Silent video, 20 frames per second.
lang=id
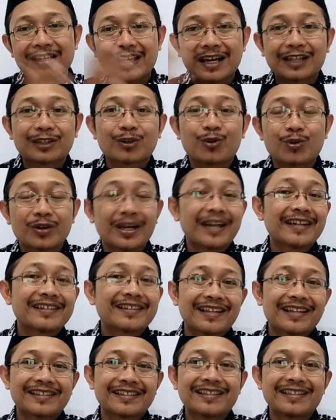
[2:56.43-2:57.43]
atau
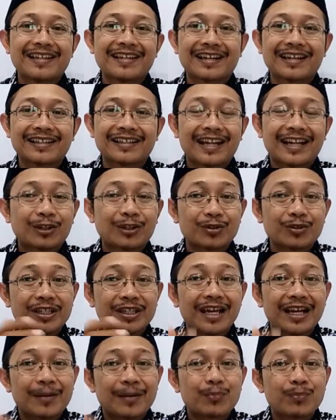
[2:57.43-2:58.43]
organisasi yang atau dia